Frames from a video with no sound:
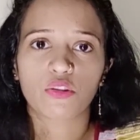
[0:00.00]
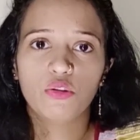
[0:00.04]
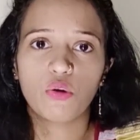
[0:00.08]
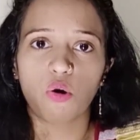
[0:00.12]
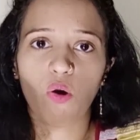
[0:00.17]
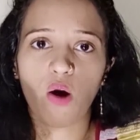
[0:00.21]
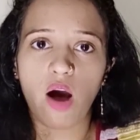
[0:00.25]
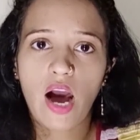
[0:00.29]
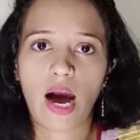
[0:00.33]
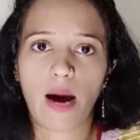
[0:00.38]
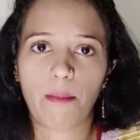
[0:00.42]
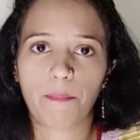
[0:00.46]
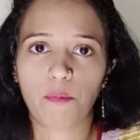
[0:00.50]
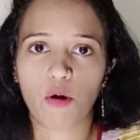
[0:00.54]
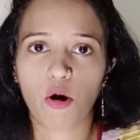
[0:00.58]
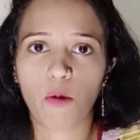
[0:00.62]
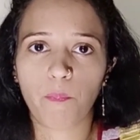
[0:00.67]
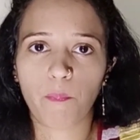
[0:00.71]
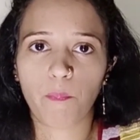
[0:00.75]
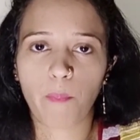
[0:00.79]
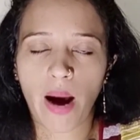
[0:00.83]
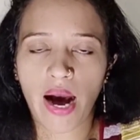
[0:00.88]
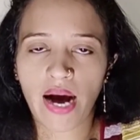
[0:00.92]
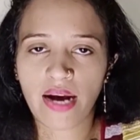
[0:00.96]
तो आपको
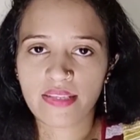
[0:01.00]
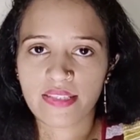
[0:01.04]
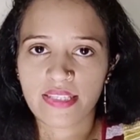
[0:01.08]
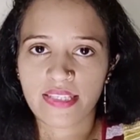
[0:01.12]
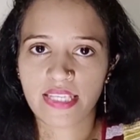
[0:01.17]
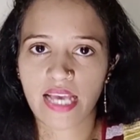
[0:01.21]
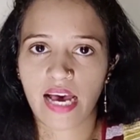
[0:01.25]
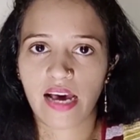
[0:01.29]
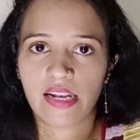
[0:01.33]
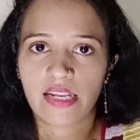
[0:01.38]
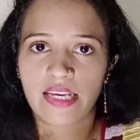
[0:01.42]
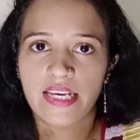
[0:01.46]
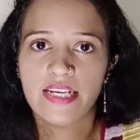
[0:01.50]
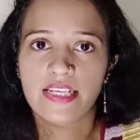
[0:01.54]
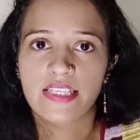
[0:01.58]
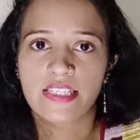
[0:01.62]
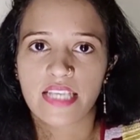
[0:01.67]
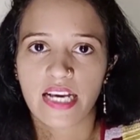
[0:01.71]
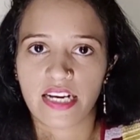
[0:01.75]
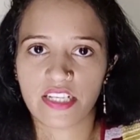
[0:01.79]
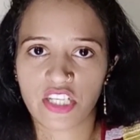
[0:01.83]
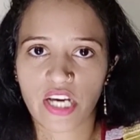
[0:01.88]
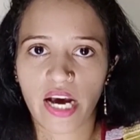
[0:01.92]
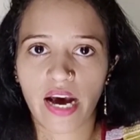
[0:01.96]
पाँच साल की
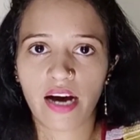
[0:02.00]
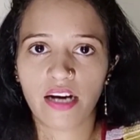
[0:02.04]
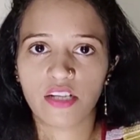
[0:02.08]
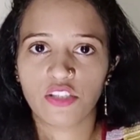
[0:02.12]
सजा